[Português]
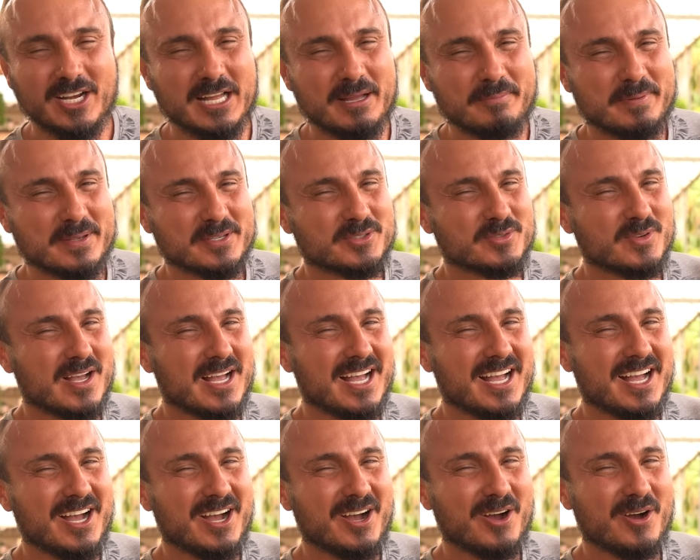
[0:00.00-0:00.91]
Olá
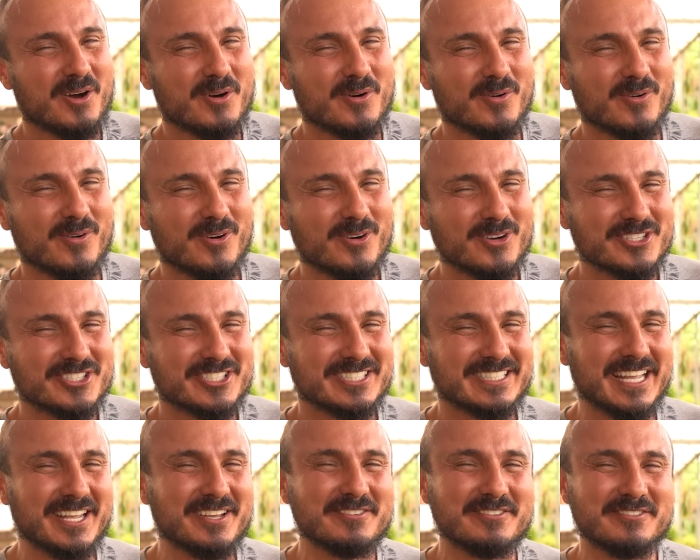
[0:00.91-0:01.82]
pessoal! Hoje
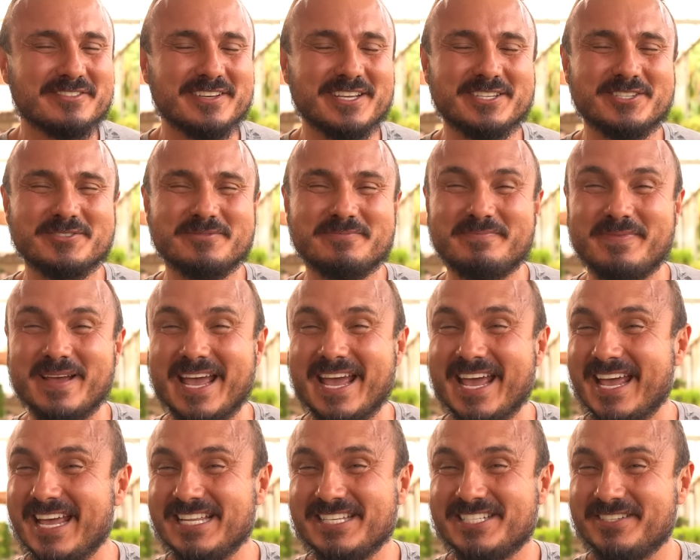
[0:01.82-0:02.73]
tem um vídeo
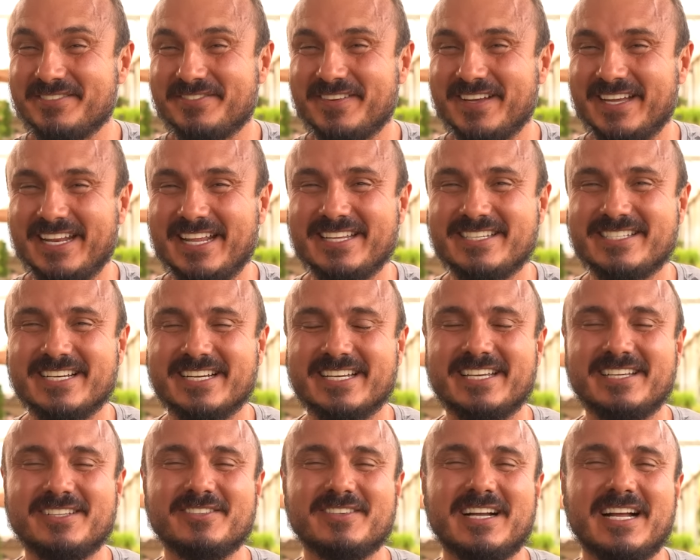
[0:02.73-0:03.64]
bem diferente
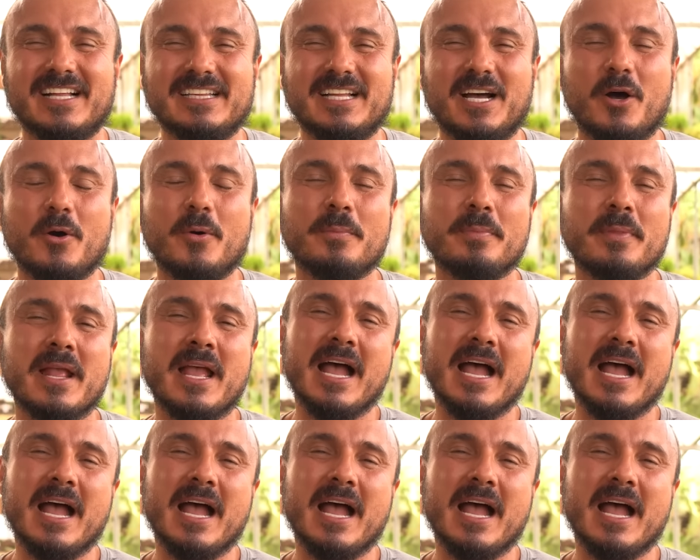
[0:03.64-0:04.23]
aqui no canal.